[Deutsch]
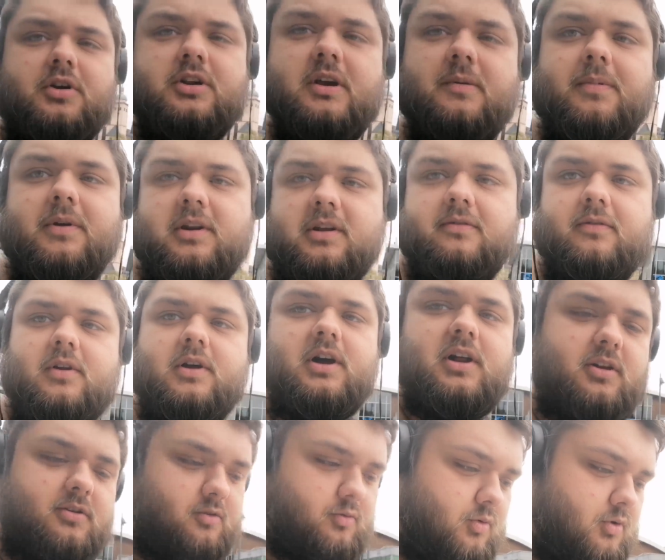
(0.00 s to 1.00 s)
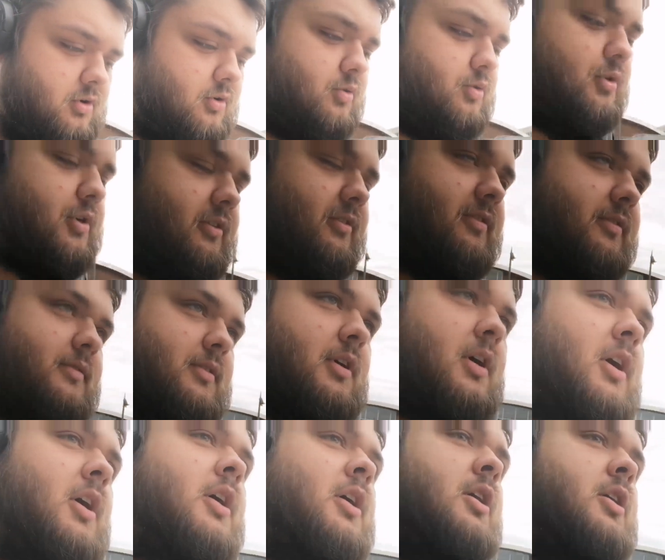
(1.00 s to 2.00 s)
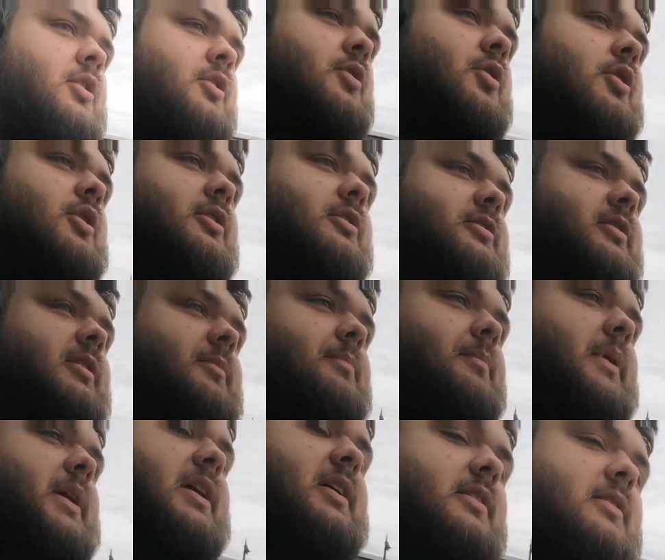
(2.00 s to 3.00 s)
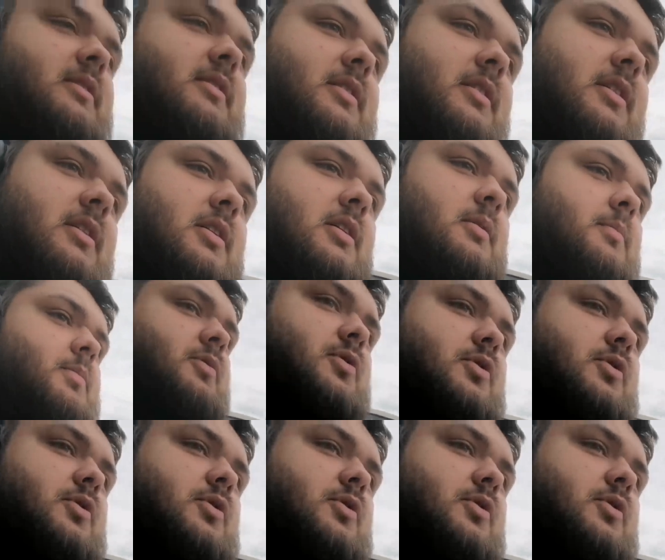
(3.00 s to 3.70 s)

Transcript: noch hier bin. Ich will halt nur kurzen Köln-Trip machen. Ein